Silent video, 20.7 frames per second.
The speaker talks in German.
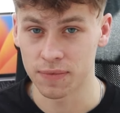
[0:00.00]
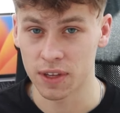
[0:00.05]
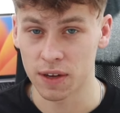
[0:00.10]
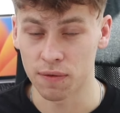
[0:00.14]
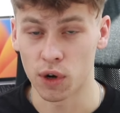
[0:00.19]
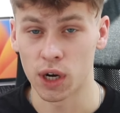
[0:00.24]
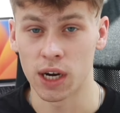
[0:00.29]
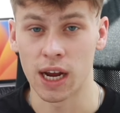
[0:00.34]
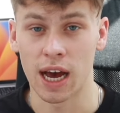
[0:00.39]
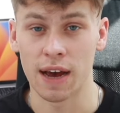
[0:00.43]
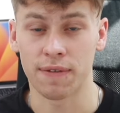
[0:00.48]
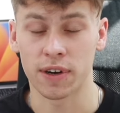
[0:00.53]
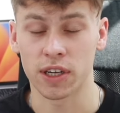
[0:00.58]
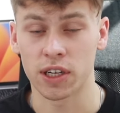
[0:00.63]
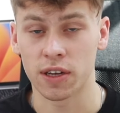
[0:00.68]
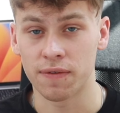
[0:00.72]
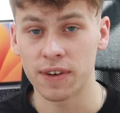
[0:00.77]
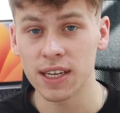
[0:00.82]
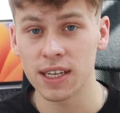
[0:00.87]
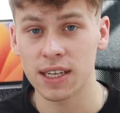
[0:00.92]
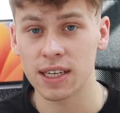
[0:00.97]
Die wollen einfach
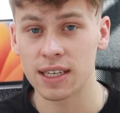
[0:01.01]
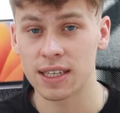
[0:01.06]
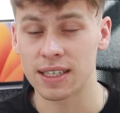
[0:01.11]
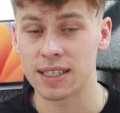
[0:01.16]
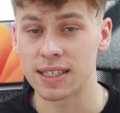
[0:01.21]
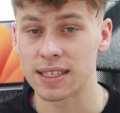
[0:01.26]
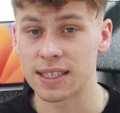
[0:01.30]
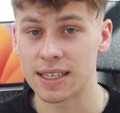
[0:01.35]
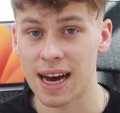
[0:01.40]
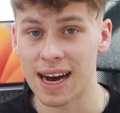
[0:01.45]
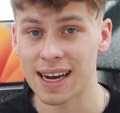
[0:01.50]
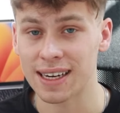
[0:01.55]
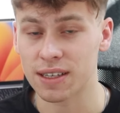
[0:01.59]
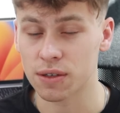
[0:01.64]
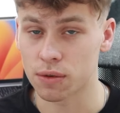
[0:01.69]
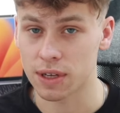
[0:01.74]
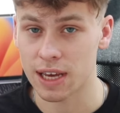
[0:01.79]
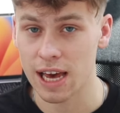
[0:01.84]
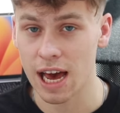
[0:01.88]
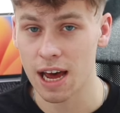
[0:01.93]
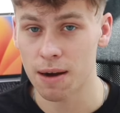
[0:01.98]
die wichtigsten Daten
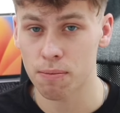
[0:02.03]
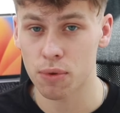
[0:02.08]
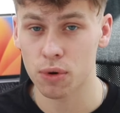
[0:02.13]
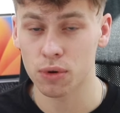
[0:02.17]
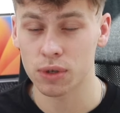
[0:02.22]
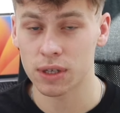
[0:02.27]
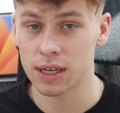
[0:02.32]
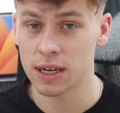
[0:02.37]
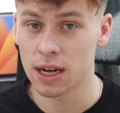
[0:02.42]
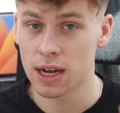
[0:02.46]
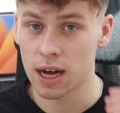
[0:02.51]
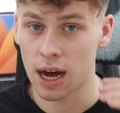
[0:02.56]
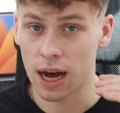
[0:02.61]
und Kernpunkte